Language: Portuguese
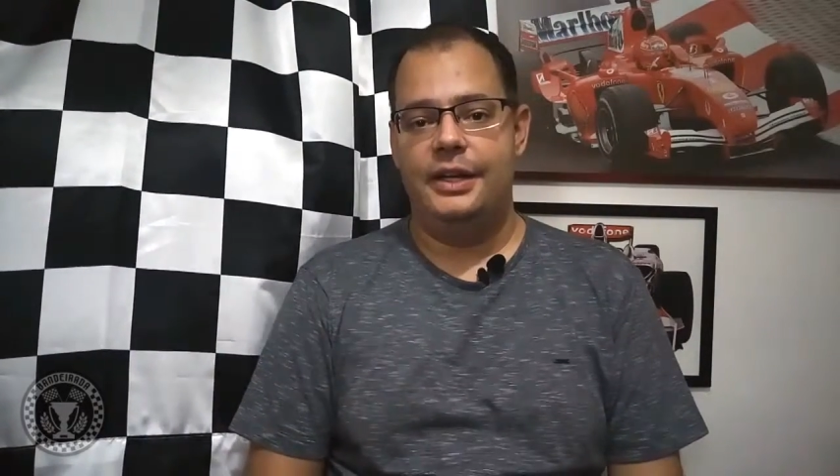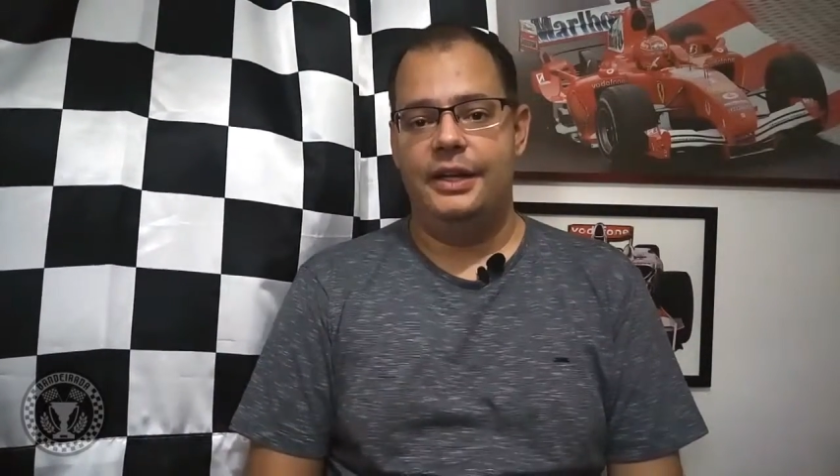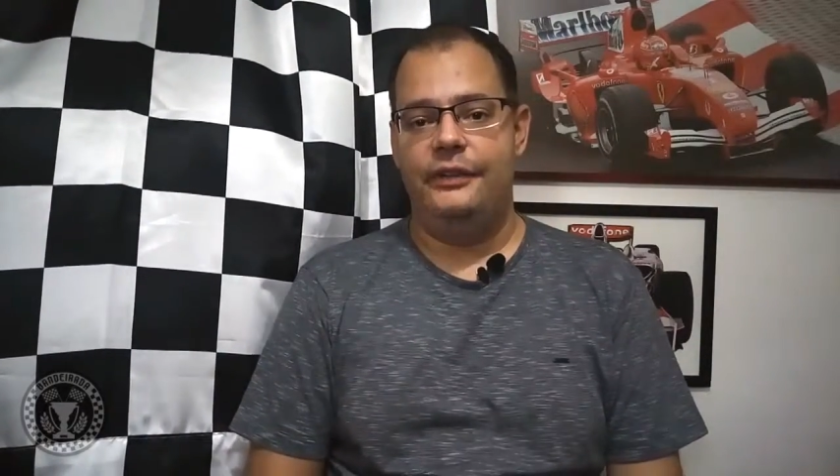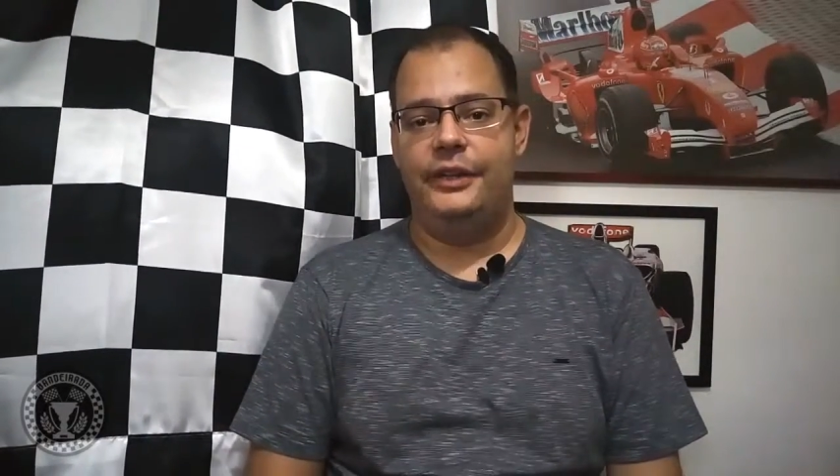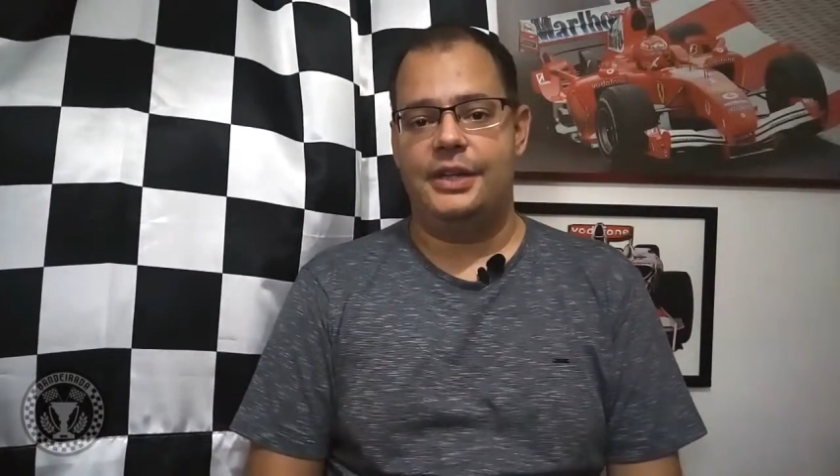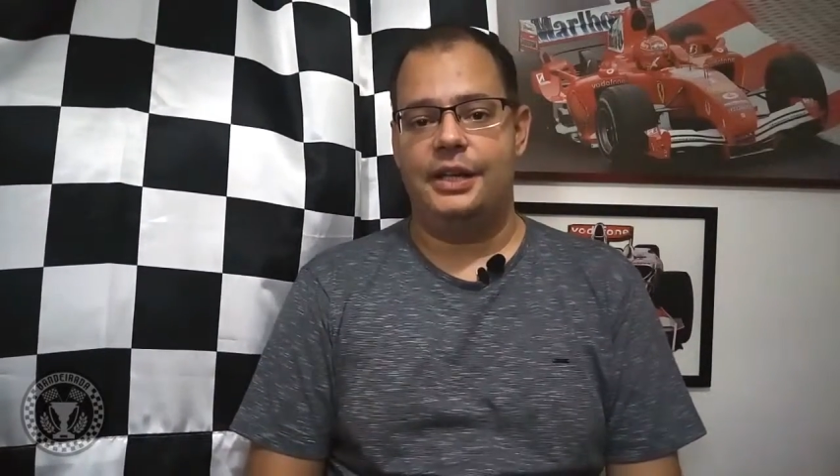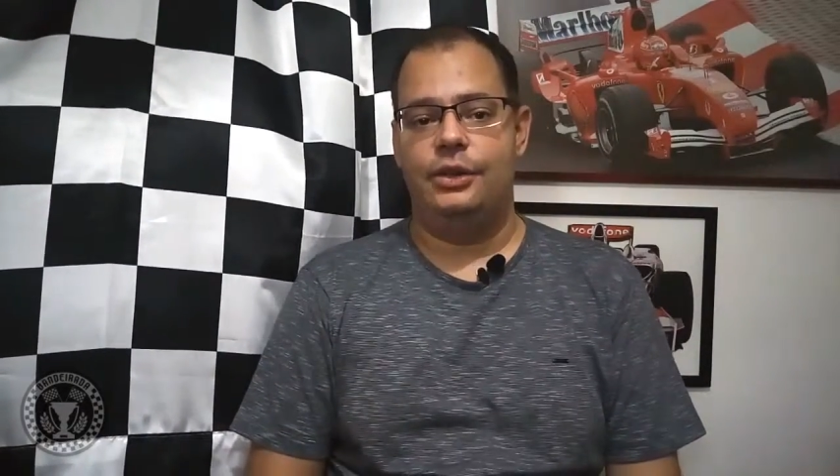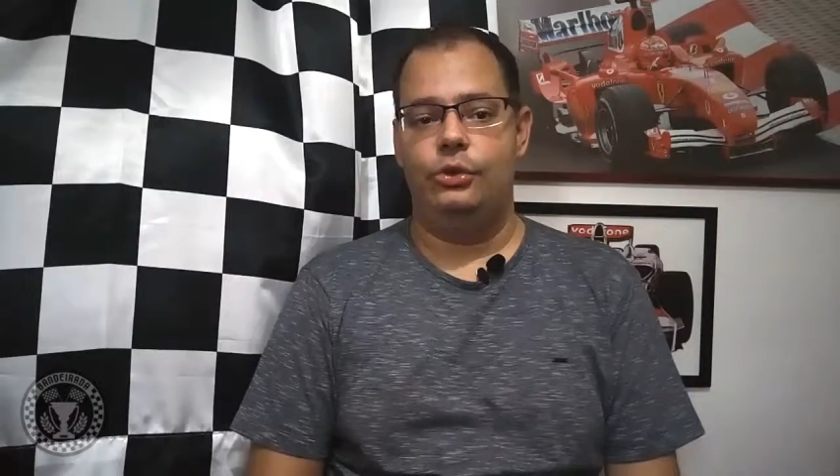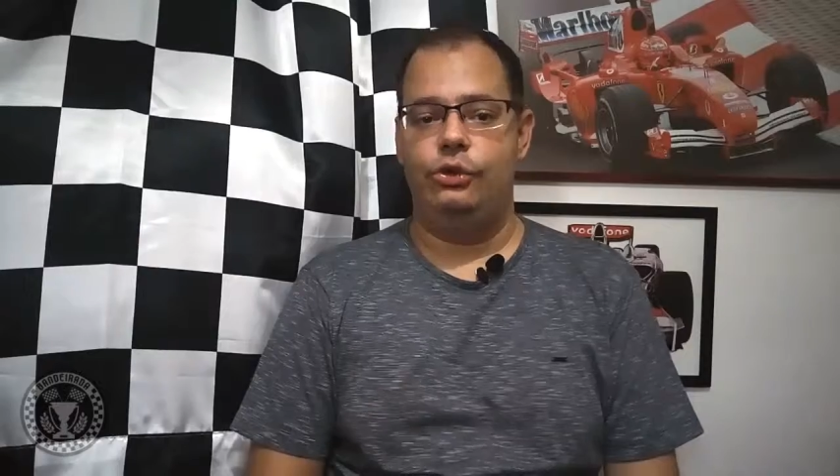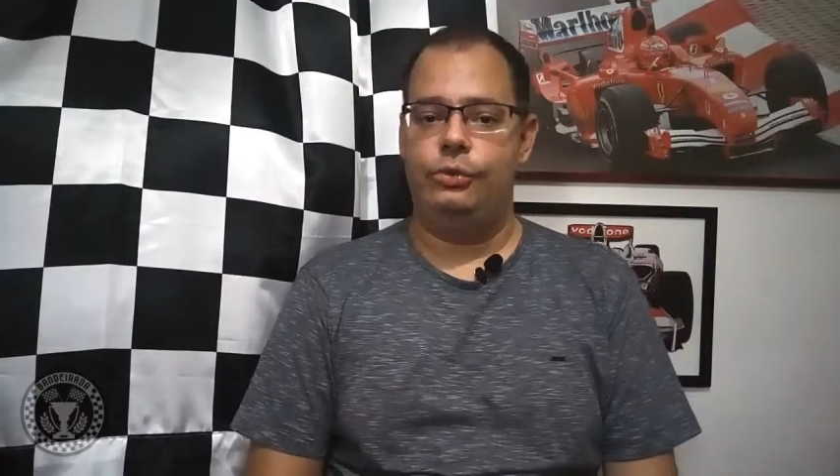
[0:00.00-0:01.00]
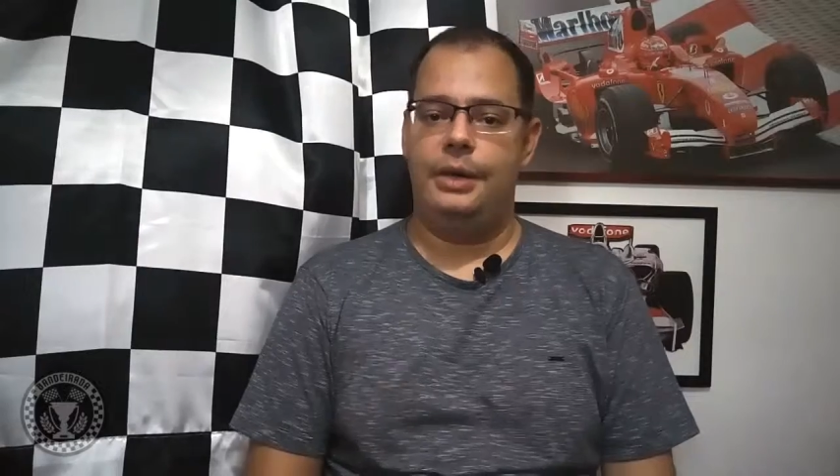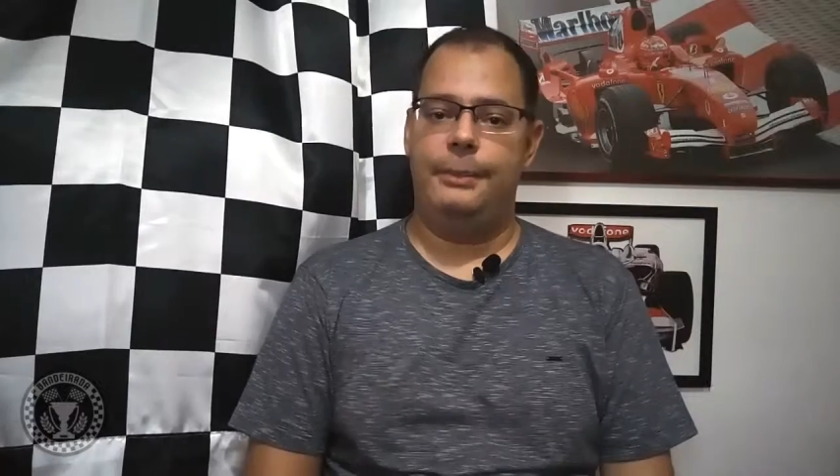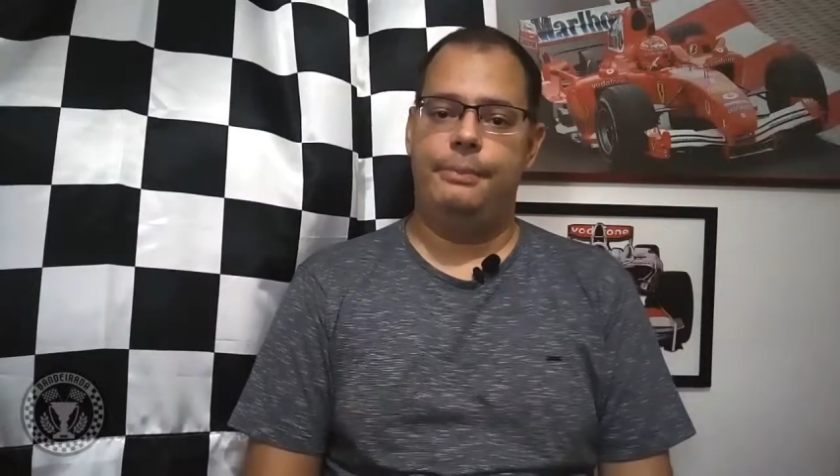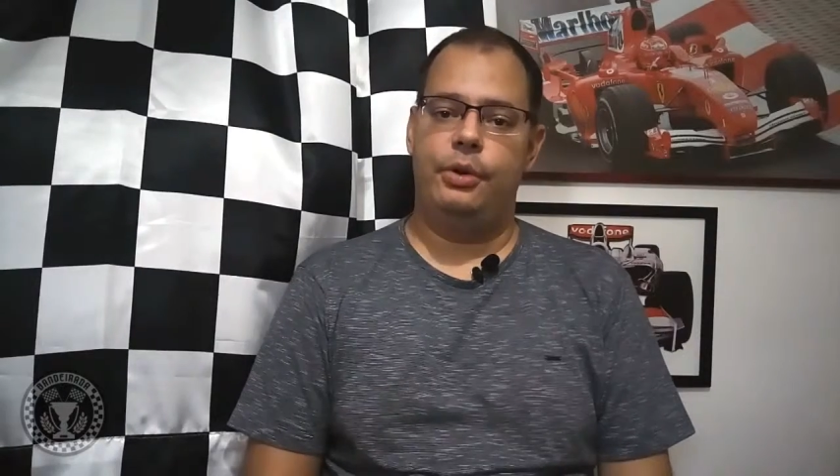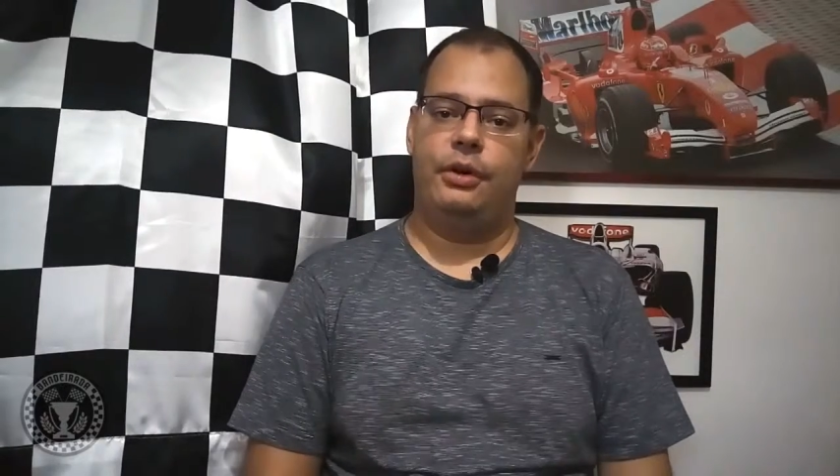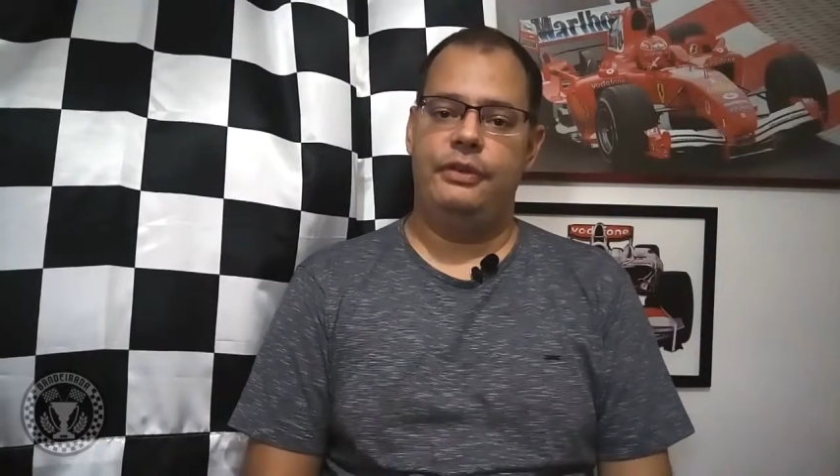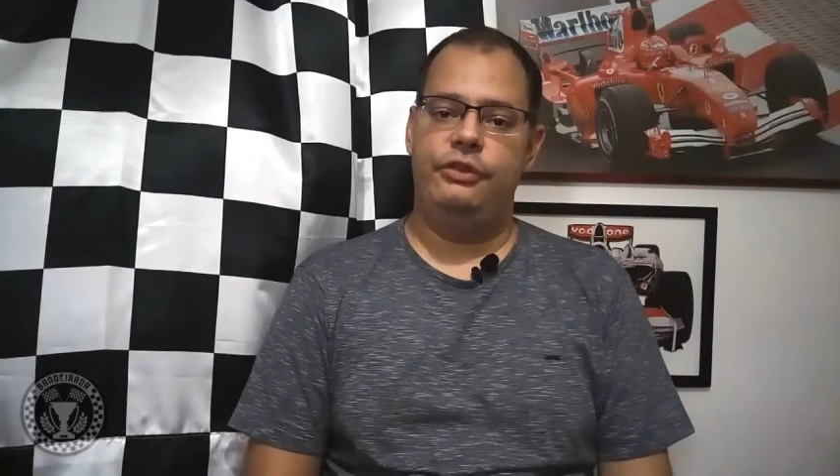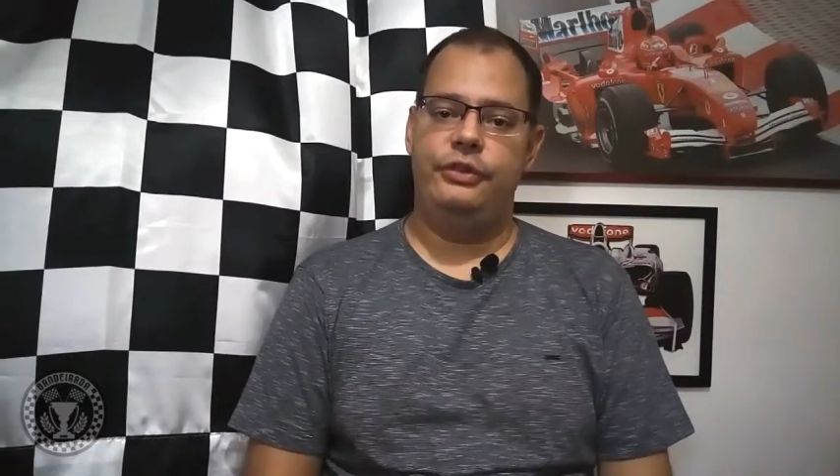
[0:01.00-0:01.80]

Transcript: E se tratando de uma prova de